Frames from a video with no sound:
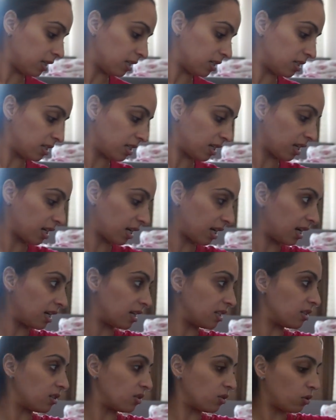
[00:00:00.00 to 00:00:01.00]
ich sehe
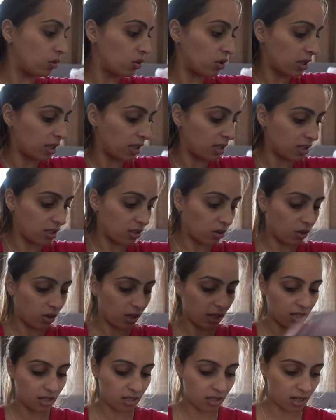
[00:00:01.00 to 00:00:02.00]
gerade, die Tücher hier sind
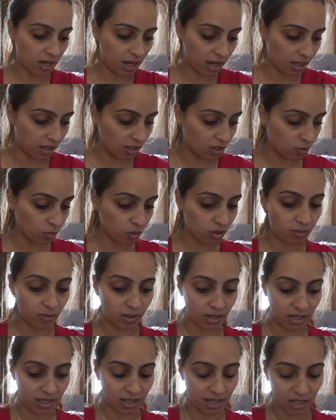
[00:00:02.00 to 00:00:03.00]
auch echt lang. Ich muss
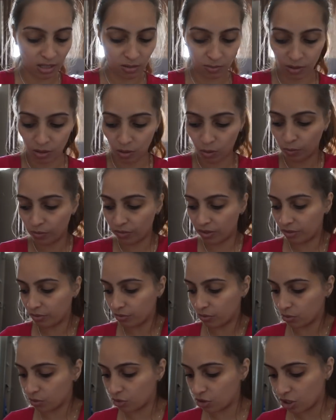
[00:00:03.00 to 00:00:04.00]
mir das echt mal
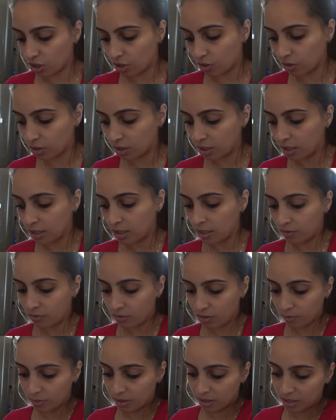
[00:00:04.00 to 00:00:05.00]
umwerfen und schauen,
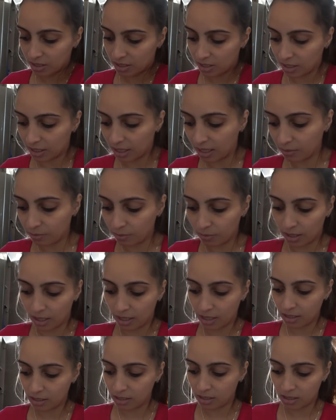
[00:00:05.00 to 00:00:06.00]
wie man den dran
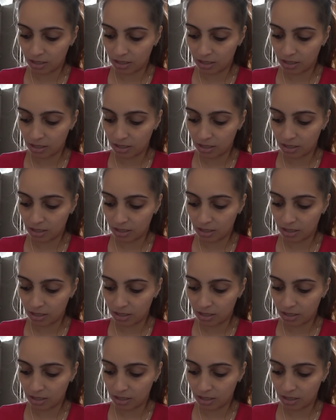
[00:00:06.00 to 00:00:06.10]
macht.